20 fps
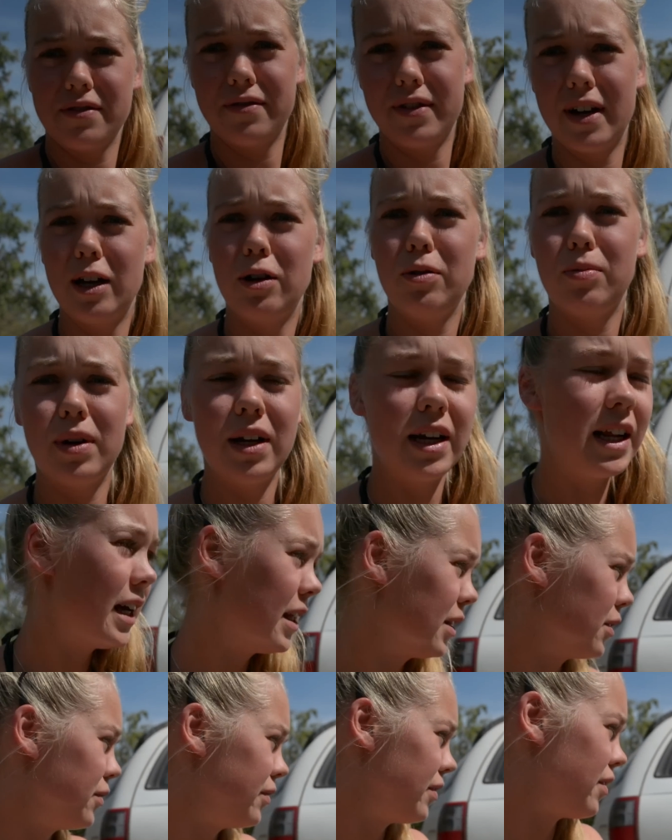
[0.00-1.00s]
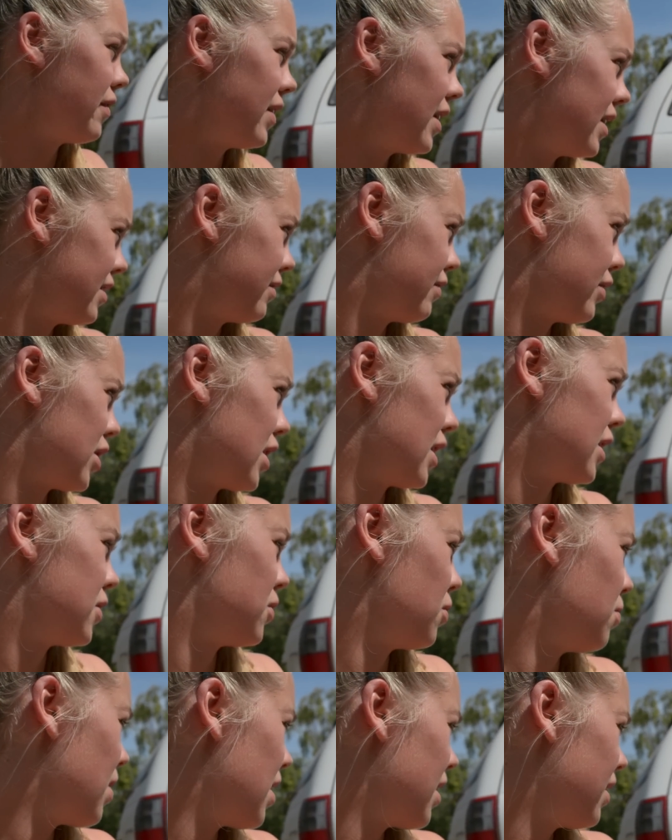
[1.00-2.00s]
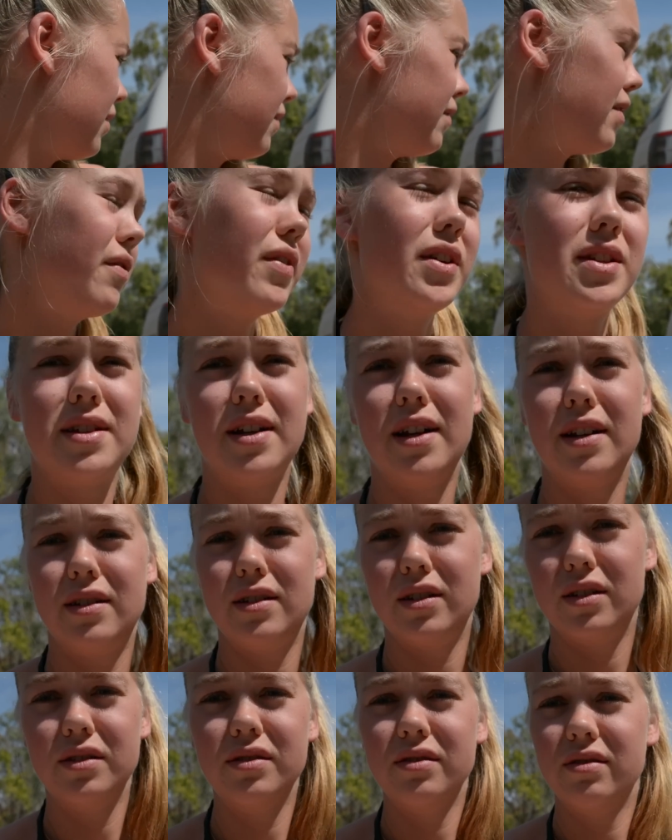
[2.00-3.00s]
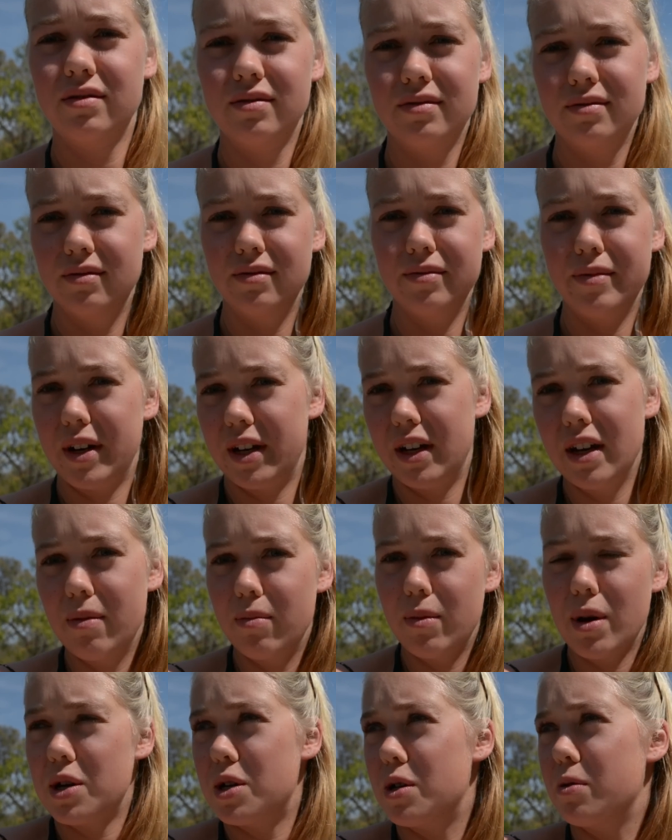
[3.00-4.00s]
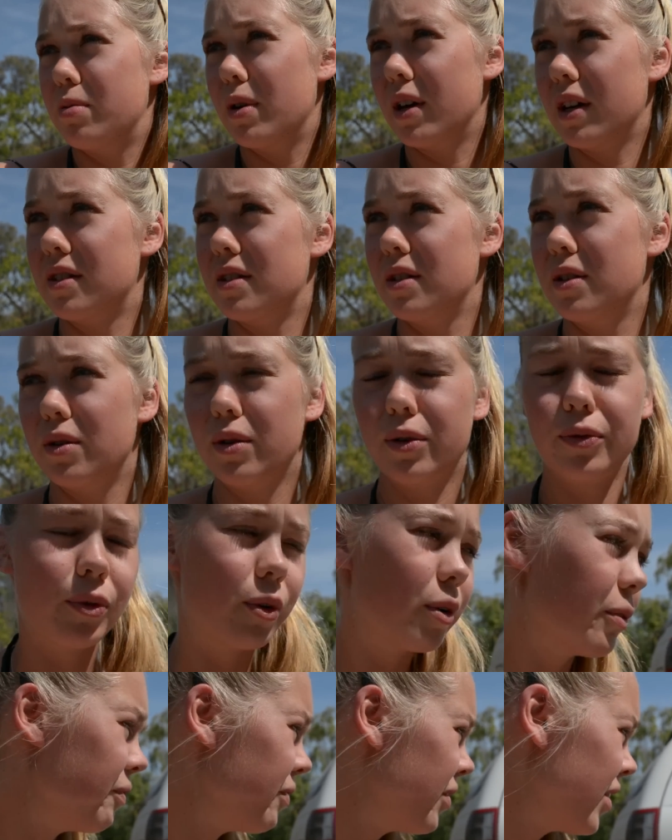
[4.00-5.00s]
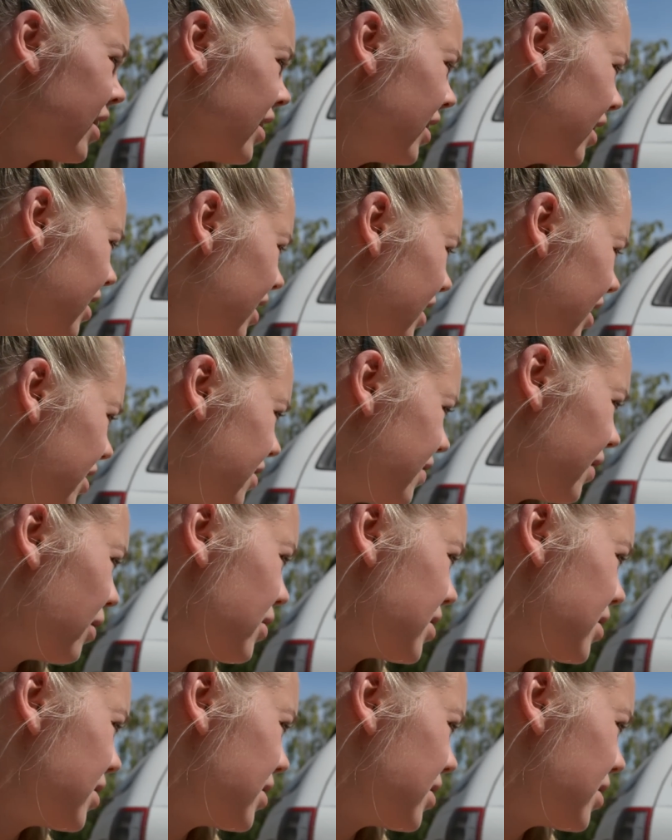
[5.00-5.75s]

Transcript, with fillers: eine Weile überlegt und wir werden es wahrscheinlich so machen, weil wir jetzt halt äh, mitten im Nationalpark sind irgendwo, dass wir